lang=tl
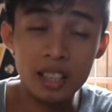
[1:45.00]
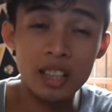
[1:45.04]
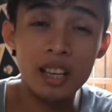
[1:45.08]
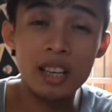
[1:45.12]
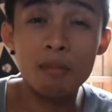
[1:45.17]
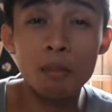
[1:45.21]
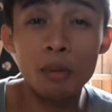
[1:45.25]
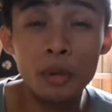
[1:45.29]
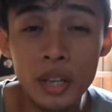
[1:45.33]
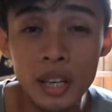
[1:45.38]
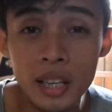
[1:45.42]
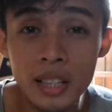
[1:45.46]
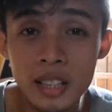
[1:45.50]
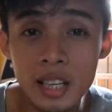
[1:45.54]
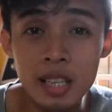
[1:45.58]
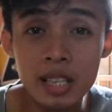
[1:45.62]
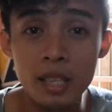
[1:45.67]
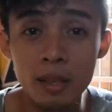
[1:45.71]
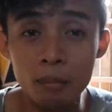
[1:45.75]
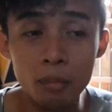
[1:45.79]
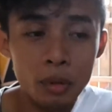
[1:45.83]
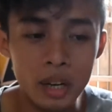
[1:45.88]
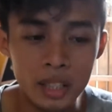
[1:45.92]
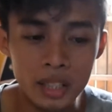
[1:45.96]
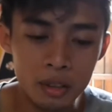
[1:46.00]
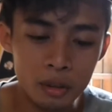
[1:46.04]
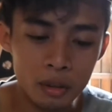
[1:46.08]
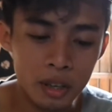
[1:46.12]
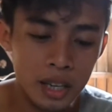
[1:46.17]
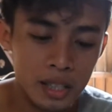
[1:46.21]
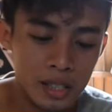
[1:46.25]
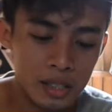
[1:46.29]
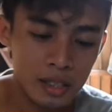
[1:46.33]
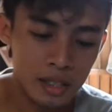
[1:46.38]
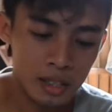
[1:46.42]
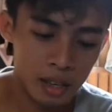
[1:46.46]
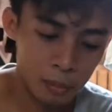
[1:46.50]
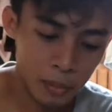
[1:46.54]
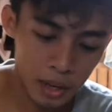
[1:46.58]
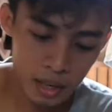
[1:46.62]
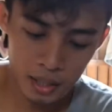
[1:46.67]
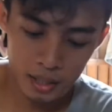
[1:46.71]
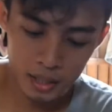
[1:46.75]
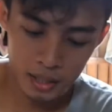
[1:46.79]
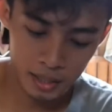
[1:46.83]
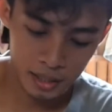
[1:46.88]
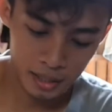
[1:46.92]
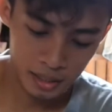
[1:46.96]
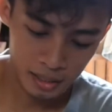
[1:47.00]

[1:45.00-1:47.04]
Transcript: testing, eh, testing ko lang ito guys. Kapag, kapag,